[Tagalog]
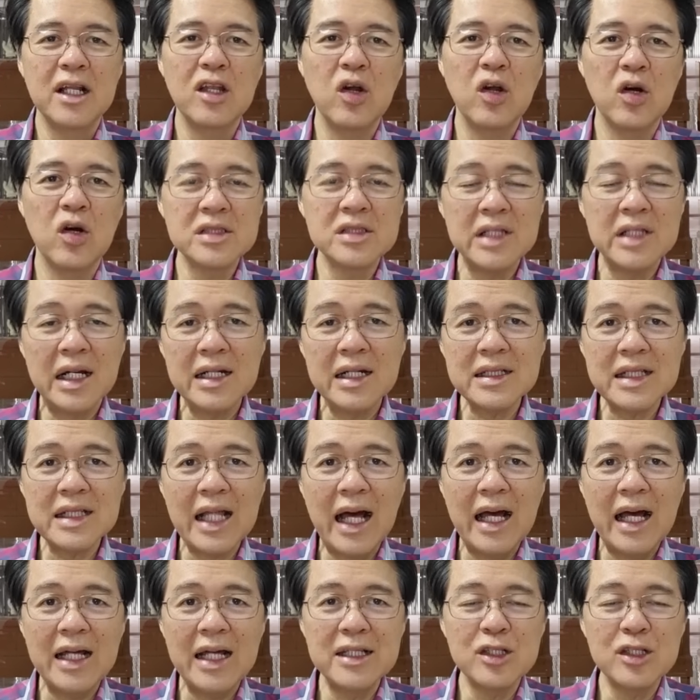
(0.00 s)

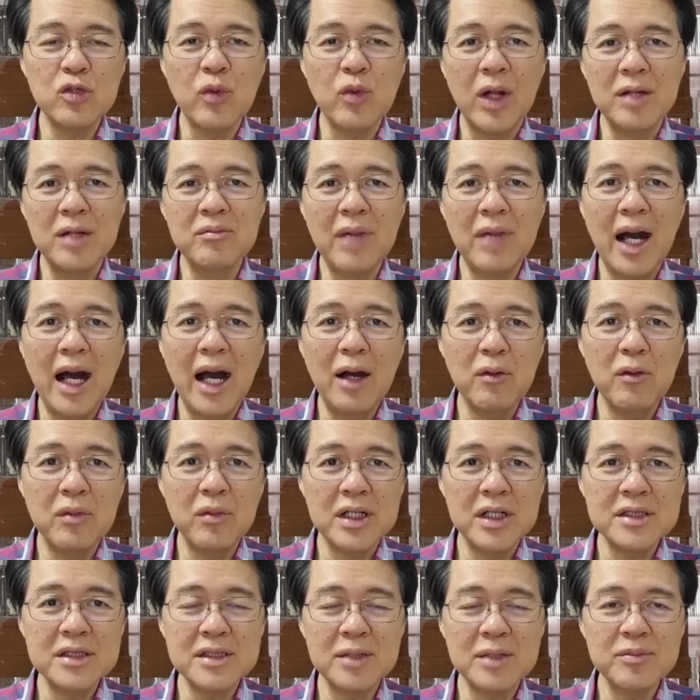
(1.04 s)
Losartan, 12
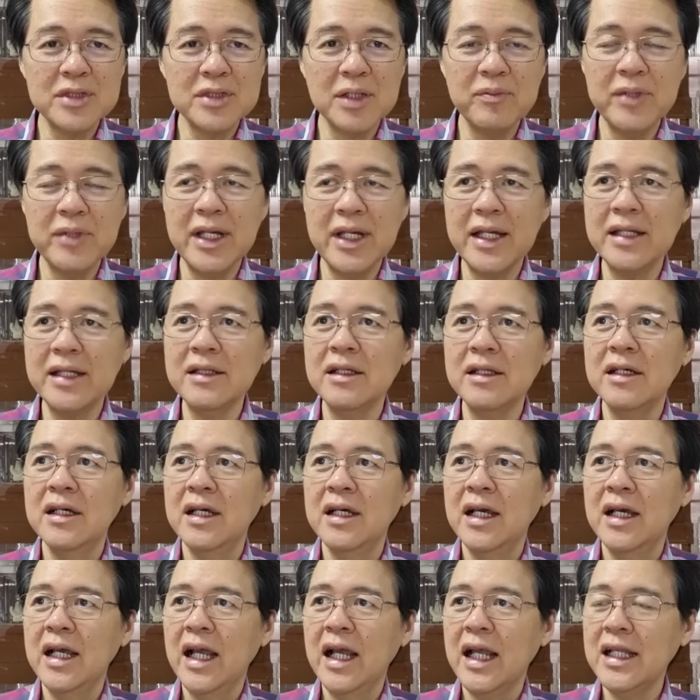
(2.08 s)
hours. Ibig sabihin,
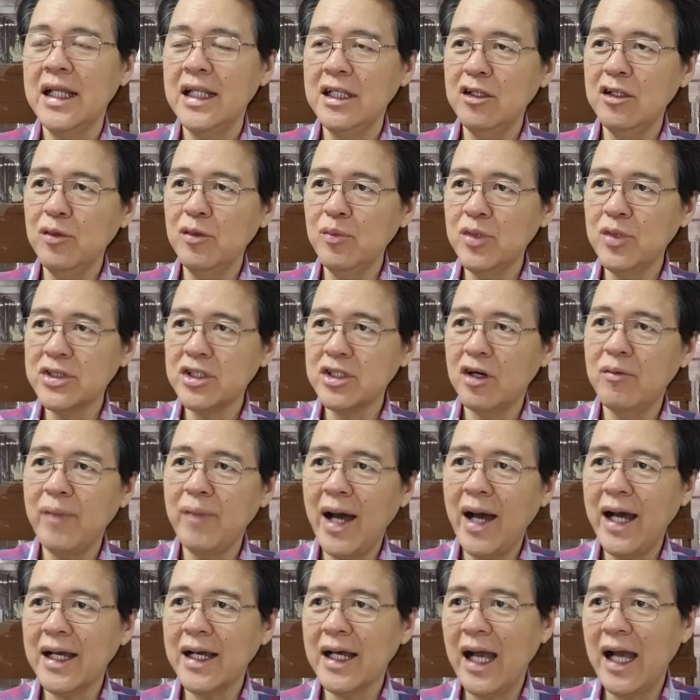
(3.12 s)
ininom mo sa
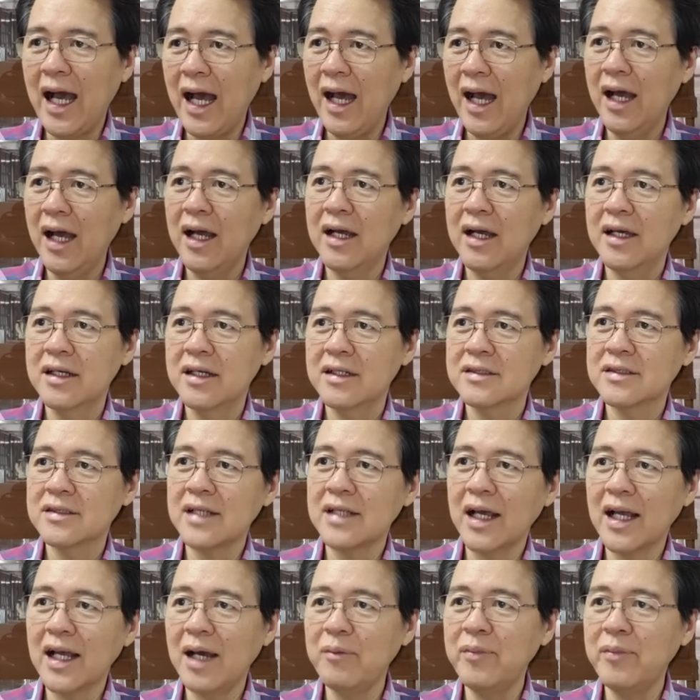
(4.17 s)
umaga,
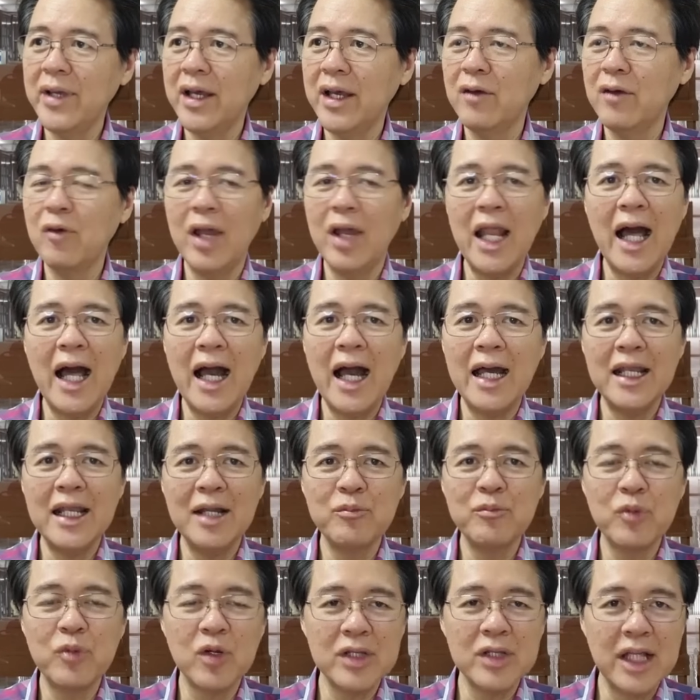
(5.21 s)
sa gabi, wala ka
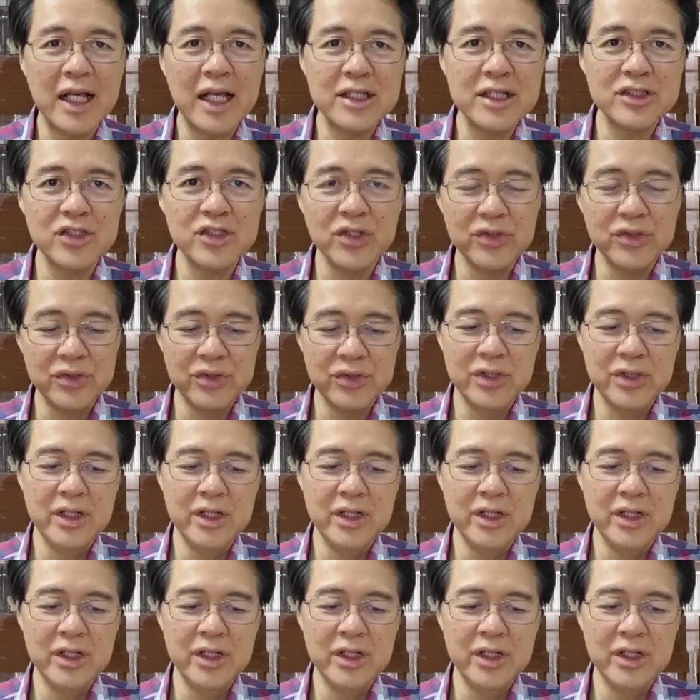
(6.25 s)
ng protection.